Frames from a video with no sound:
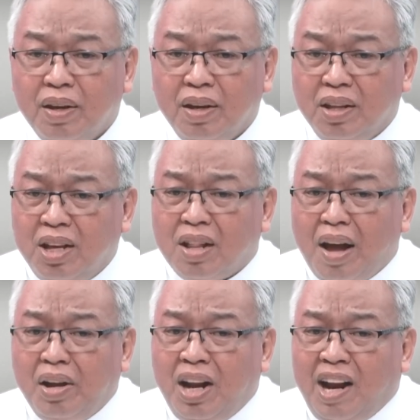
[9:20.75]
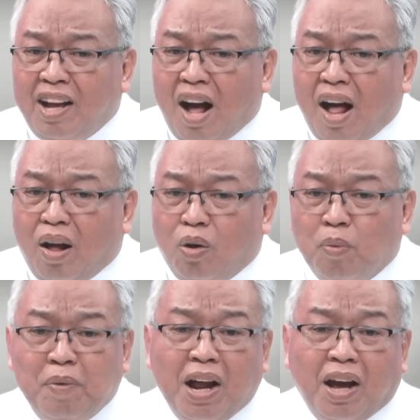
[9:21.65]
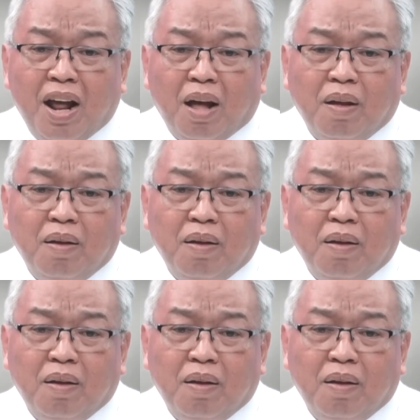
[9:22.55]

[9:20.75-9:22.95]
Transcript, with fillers: Hindi tayo nilikha o pinanganak